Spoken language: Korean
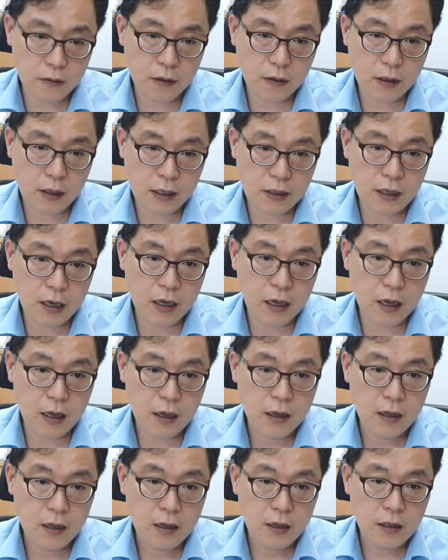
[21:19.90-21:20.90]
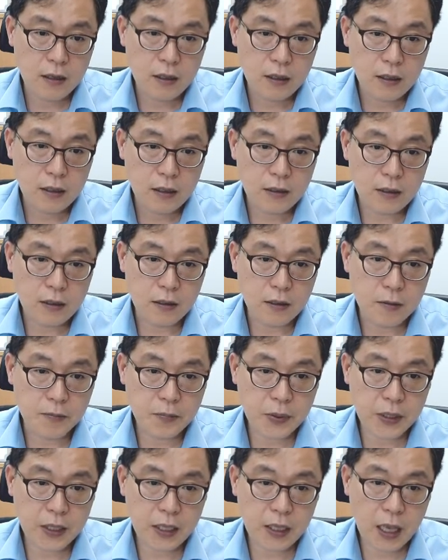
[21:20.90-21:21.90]
그에다가 어,
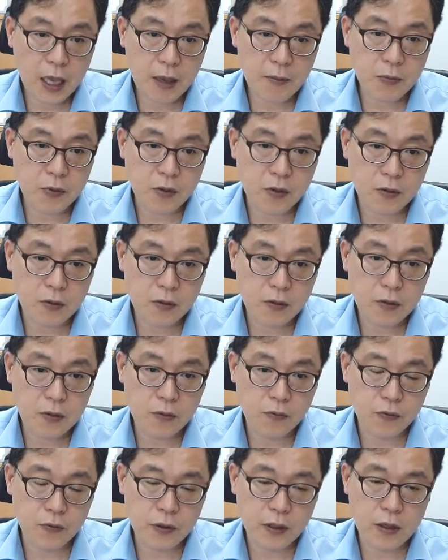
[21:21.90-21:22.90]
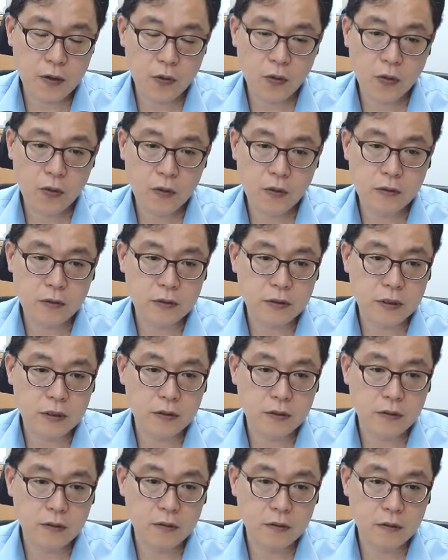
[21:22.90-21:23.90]
pm을 우리가 이제
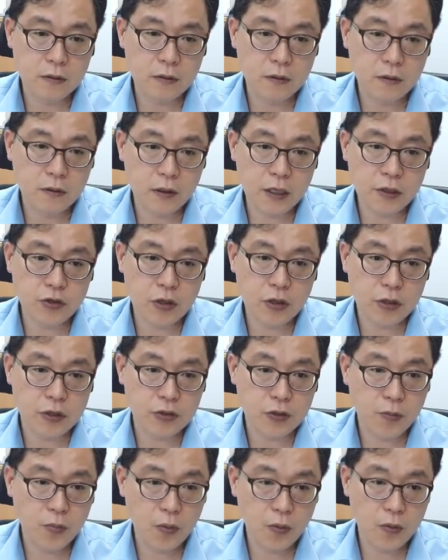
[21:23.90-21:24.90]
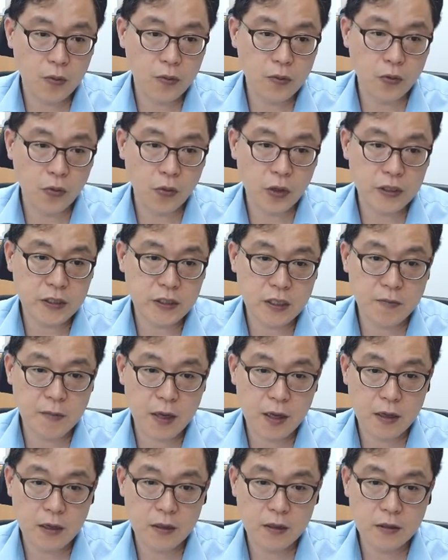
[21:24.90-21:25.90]
더해줘야 되죠. 요게
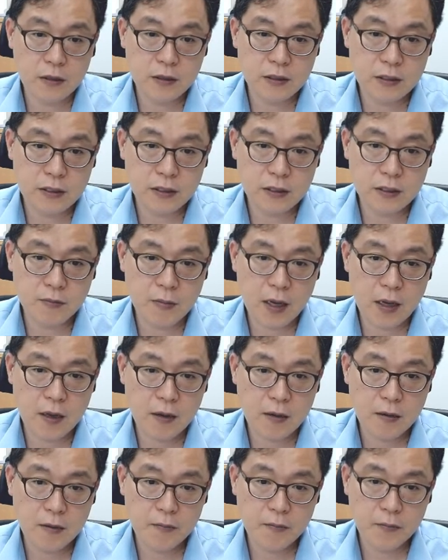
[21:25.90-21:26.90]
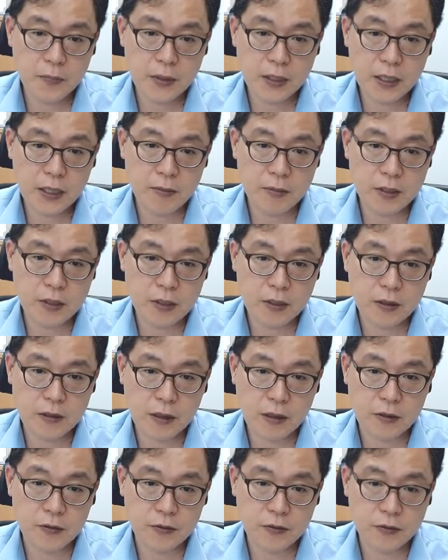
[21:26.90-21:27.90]
시그마, 시그마 PM이 제
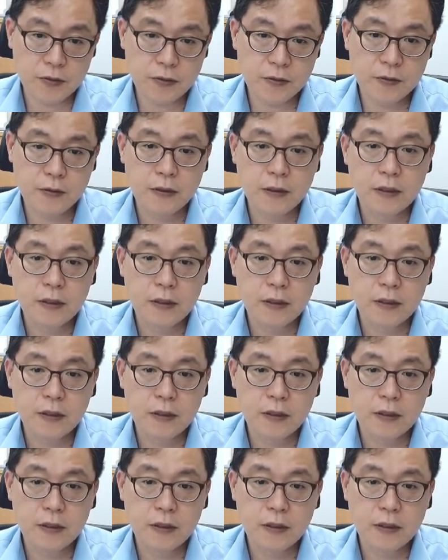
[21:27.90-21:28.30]
되죠. 그죠?